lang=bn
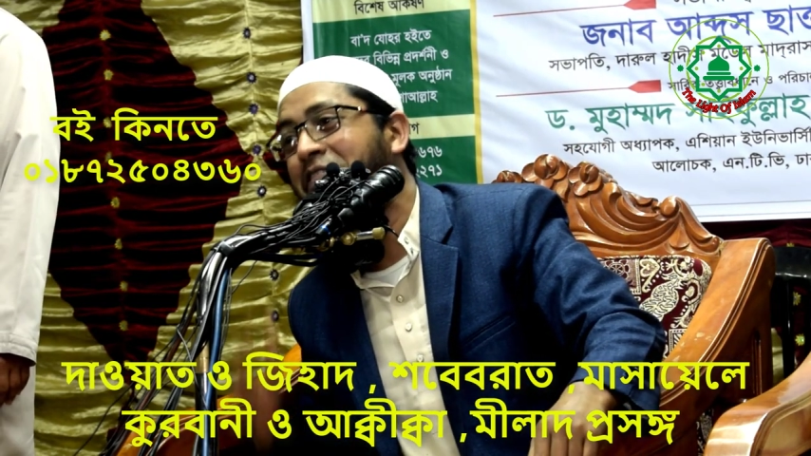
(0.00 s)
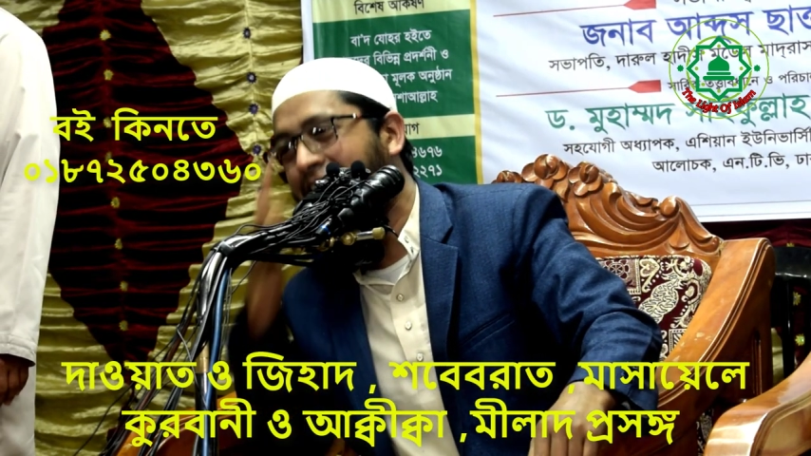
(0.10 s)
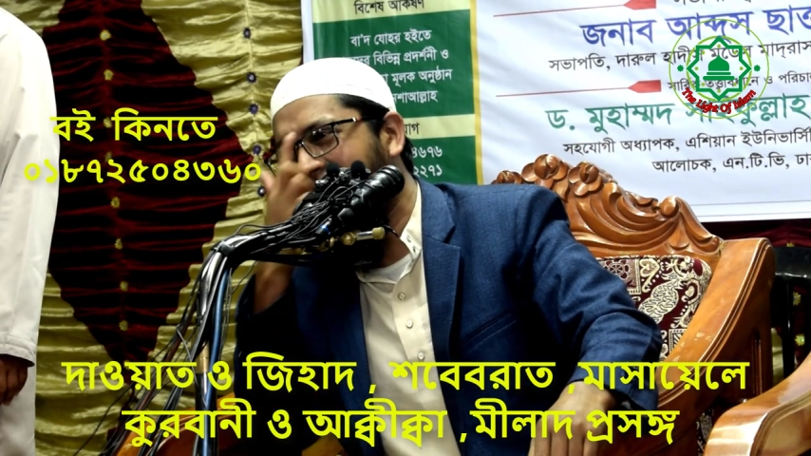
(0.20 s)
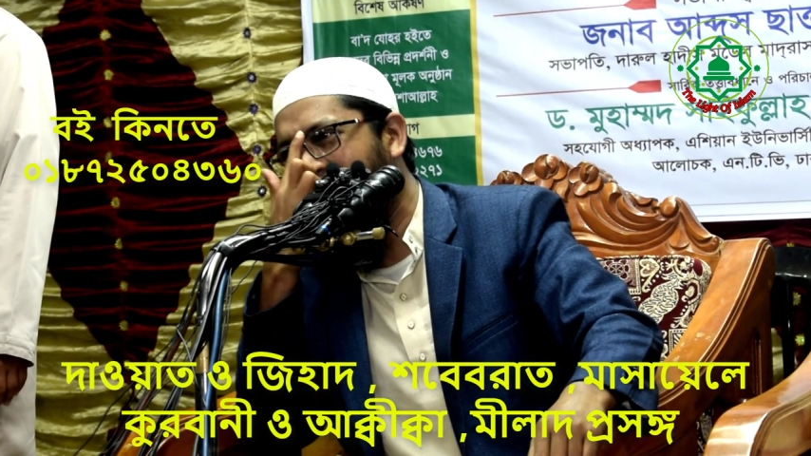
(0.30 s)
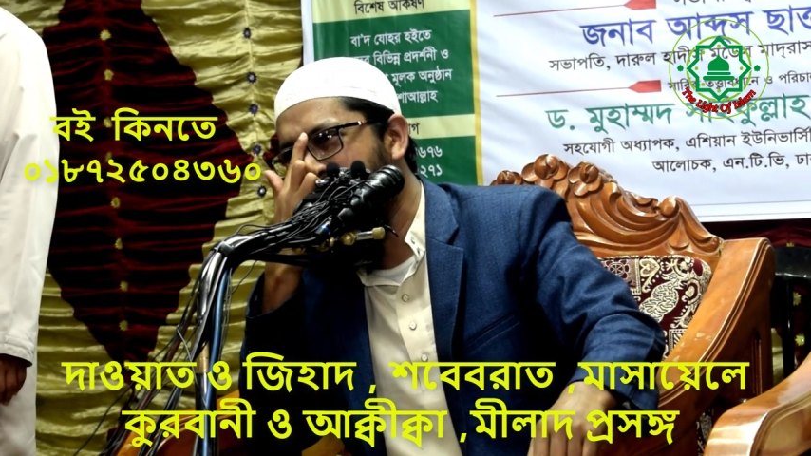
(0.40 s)

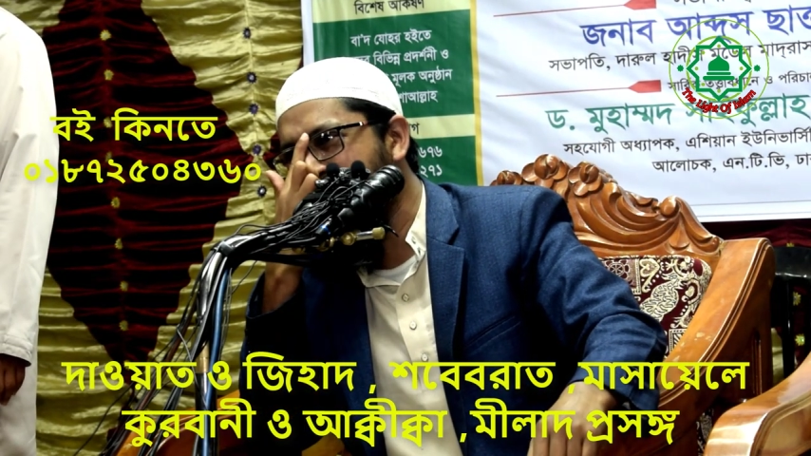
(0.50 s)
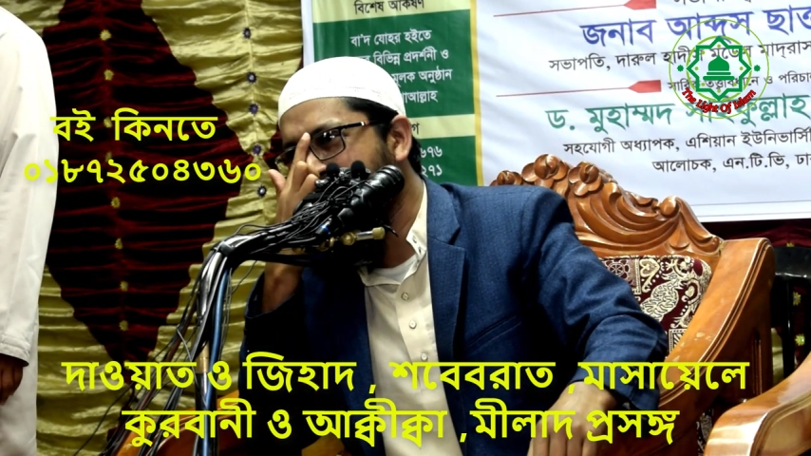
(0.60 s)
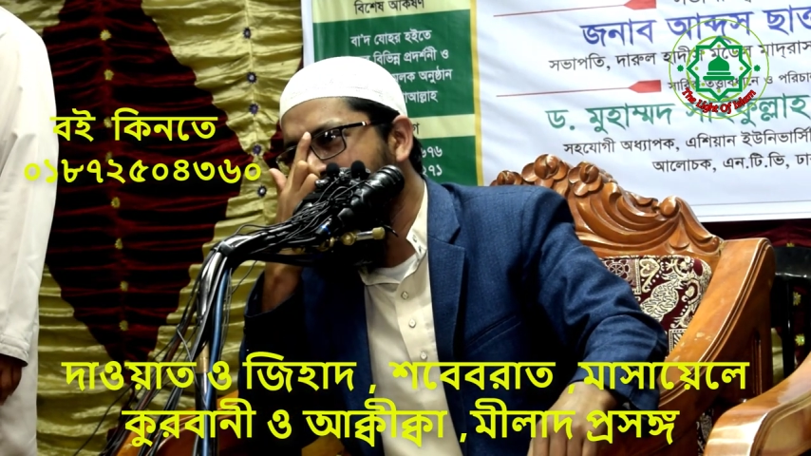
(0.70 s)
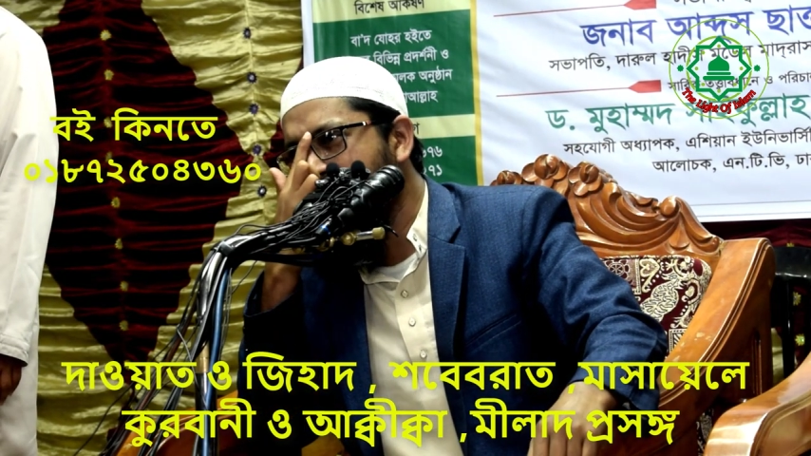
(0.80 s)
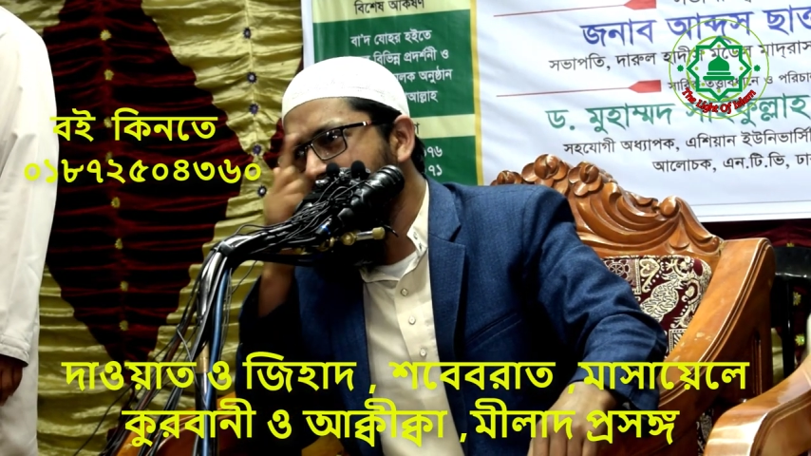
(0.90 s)
থাকে না
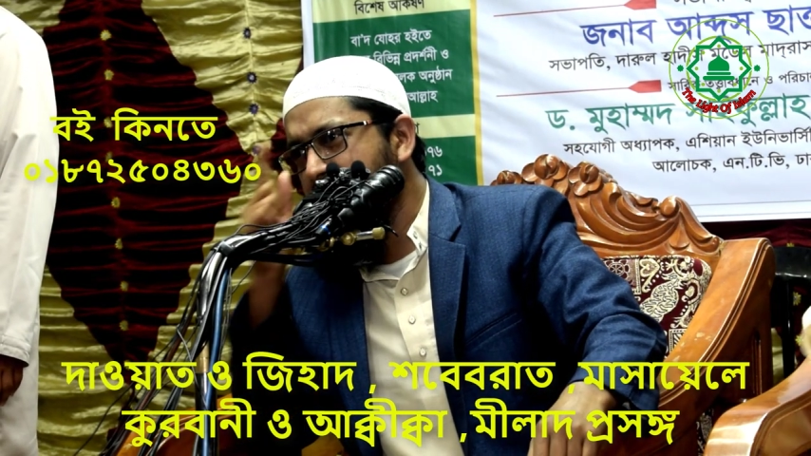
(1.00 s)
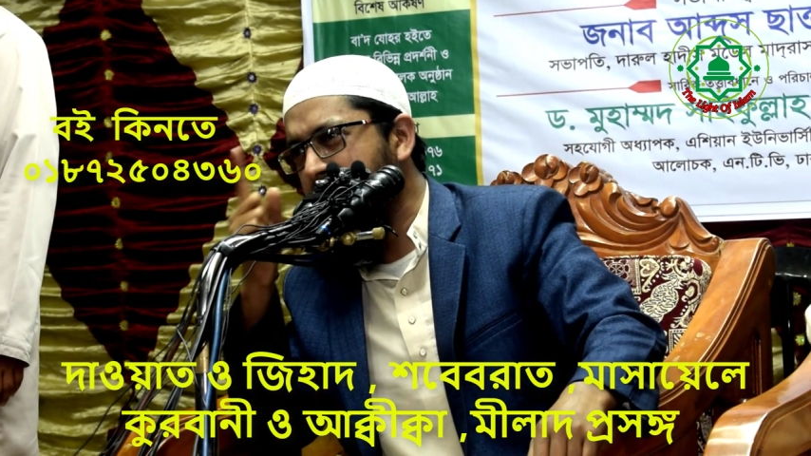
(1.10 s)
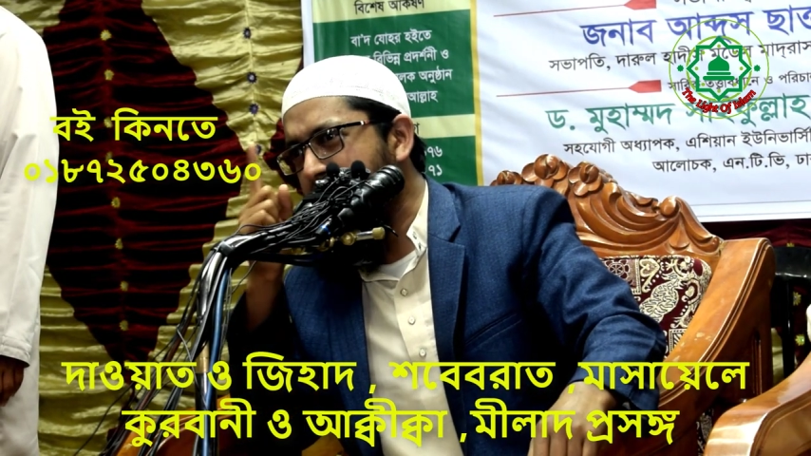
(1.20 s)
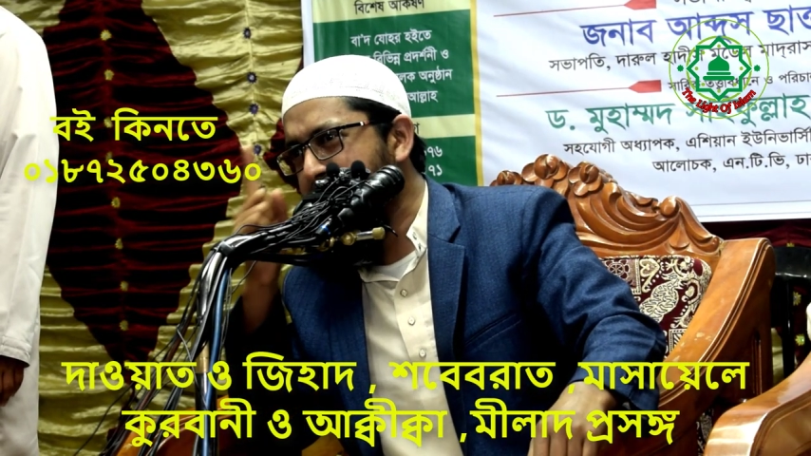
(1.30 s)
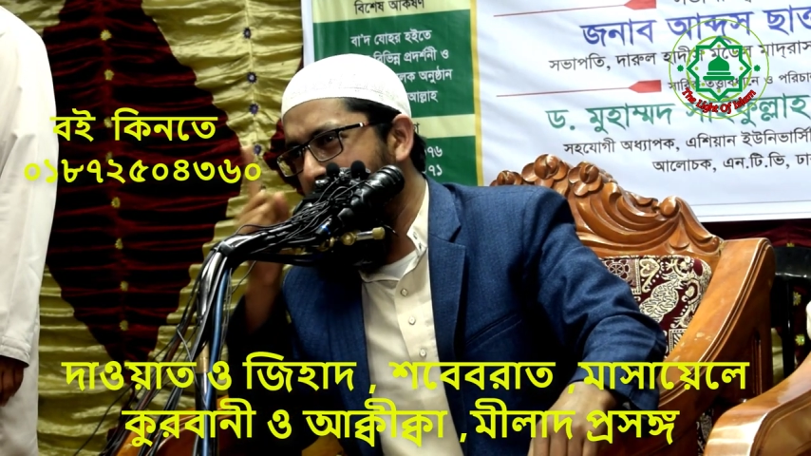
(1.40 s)

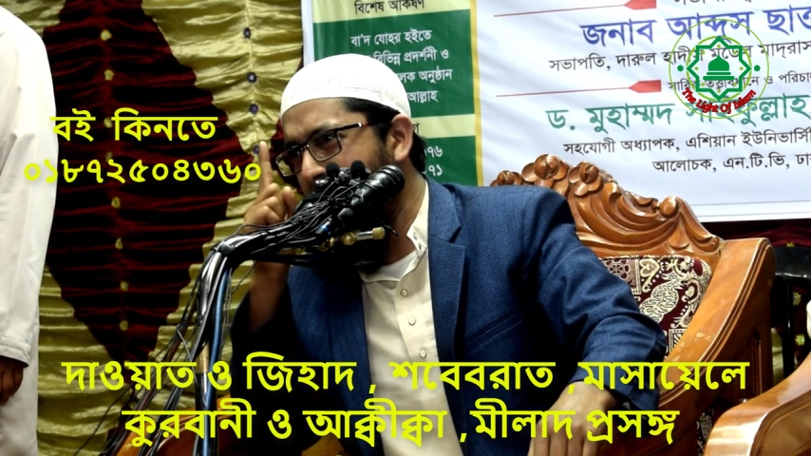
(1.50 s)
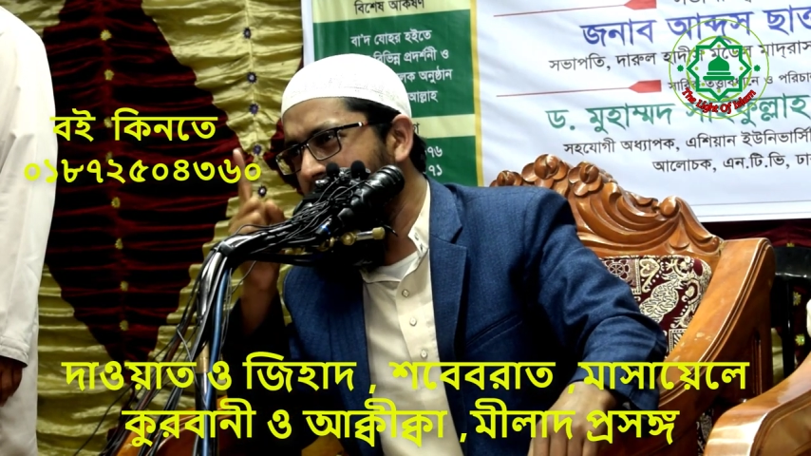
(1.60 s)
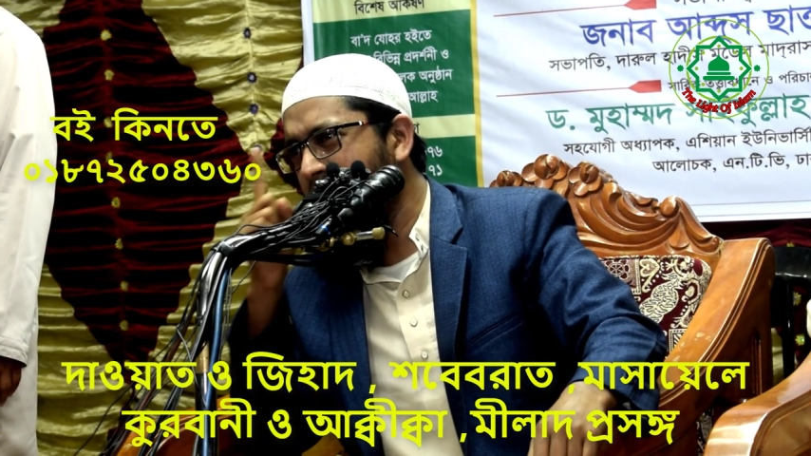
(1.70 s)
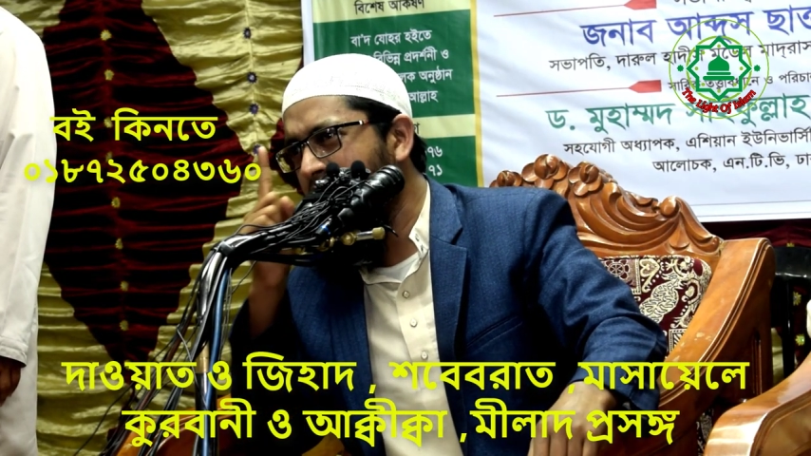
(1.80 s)
যেই বাবার